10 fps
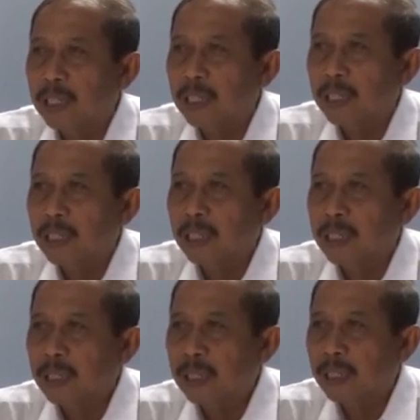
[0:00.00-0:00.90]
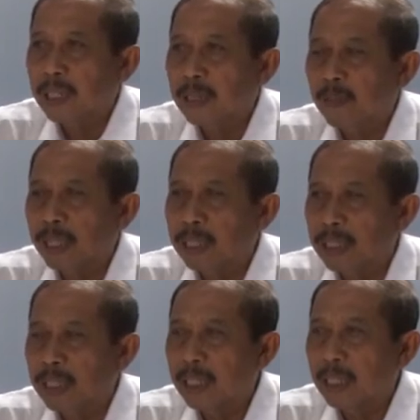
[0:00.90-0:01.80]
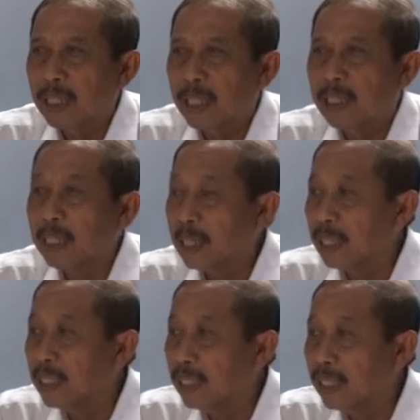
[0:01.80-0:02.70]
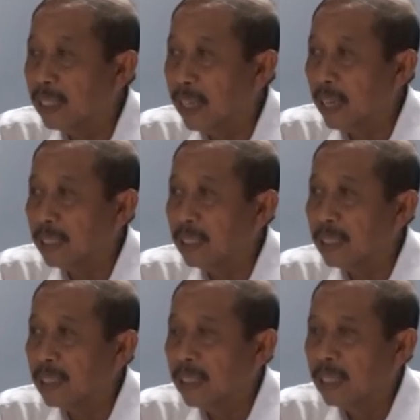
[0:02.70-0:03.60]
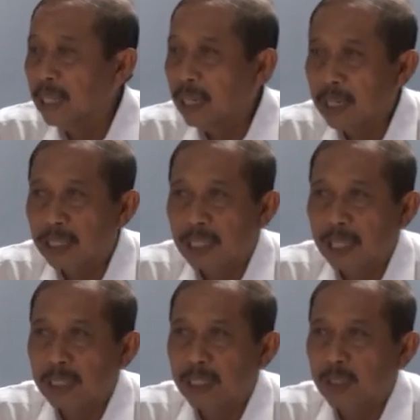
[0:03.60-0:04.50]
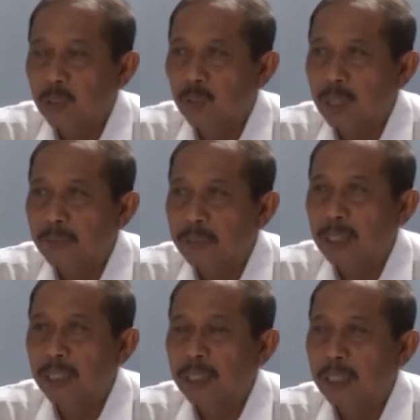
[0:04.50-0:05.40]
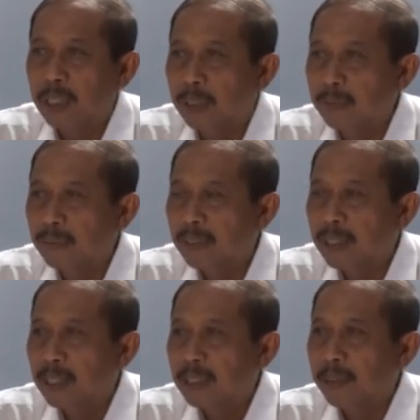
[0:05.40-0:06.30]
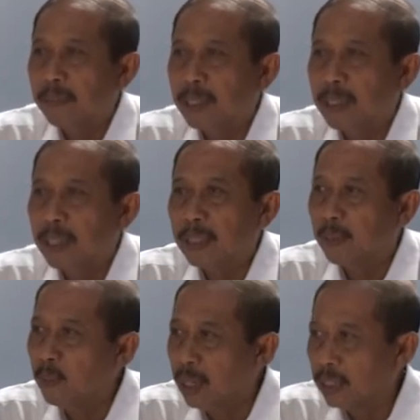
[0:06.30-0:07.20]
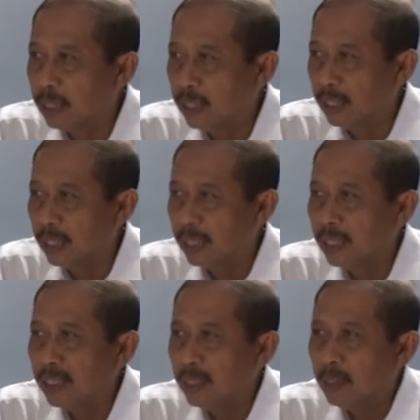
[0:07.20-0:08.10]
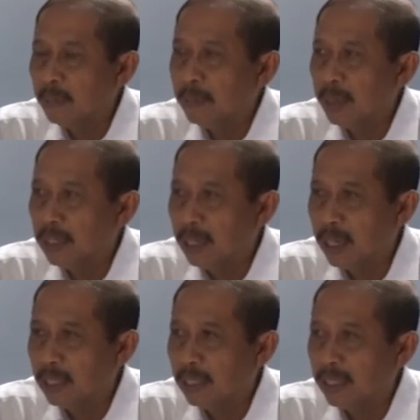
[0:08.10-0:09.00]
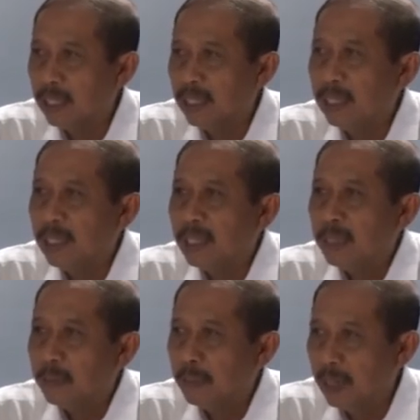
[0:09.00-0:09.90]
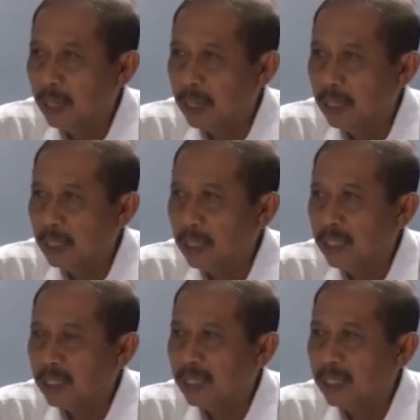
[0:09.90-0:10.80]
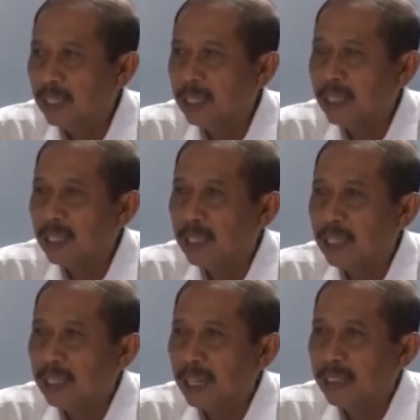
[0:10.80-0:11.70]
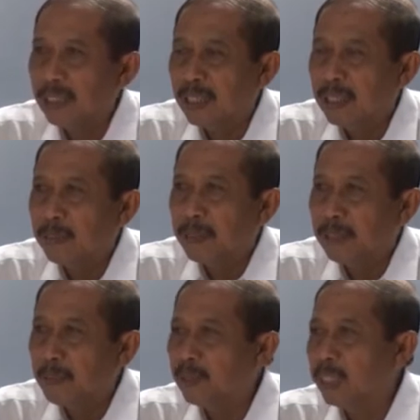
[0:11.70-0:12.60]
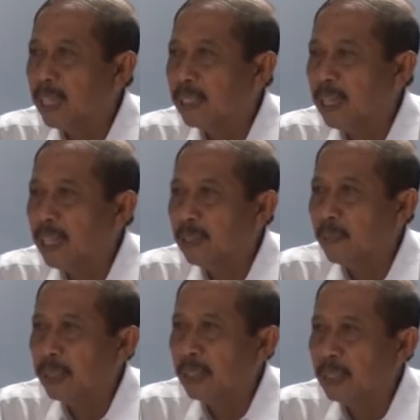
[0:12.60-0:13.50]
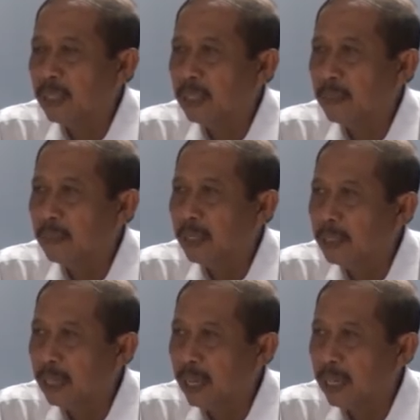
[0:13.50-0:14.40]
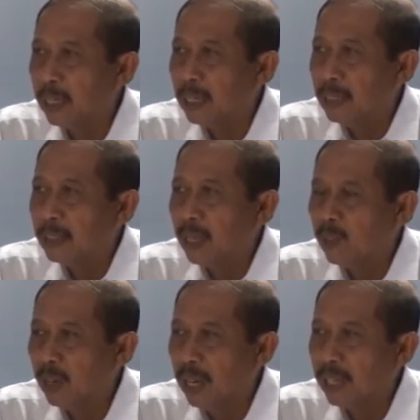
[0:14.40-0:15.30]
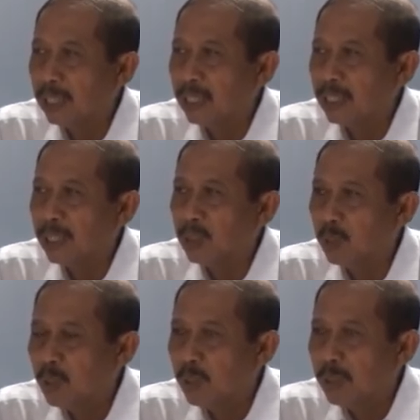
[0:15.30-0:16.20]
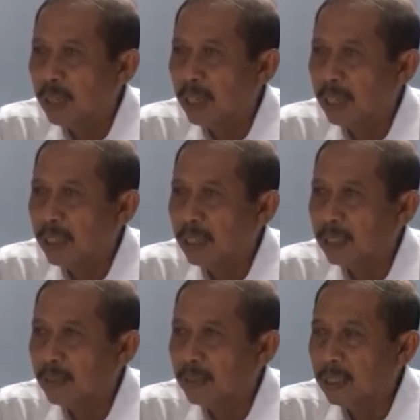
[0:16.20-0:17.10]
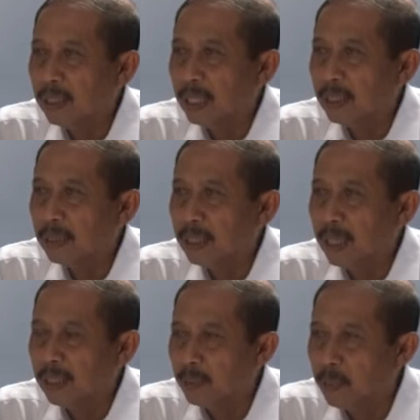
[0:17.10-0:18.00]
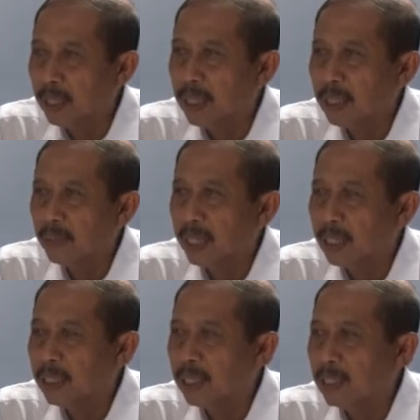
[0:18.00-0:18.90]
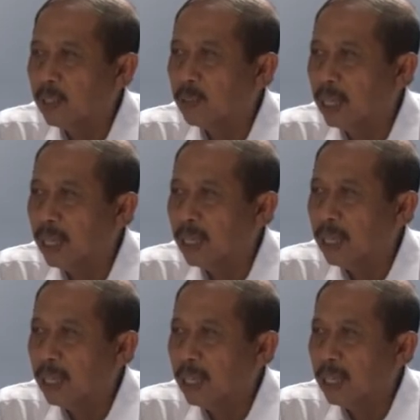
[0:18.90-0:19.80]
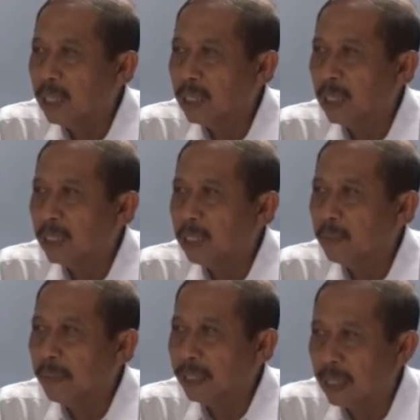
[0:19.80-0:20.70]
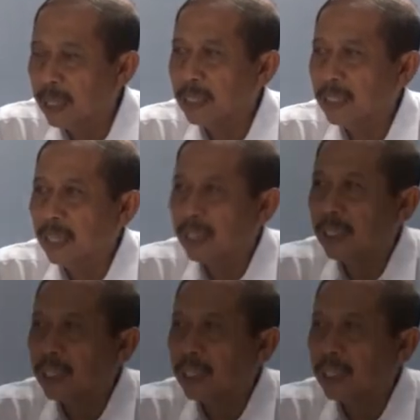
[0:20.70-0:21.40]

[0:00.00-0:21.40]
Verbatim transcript: uh, warga saya ada kerajinan tas kerajinan tas itu sudah bisa dikirim sampai ke Timur Leste Banda Aceh, Bali, ya. dan tempat-tempat wisata seperti di Blitar, Tanggul Angin itu nah, tas yang dibuat dari warga saya itu sudah nah, dipasarkan di sana.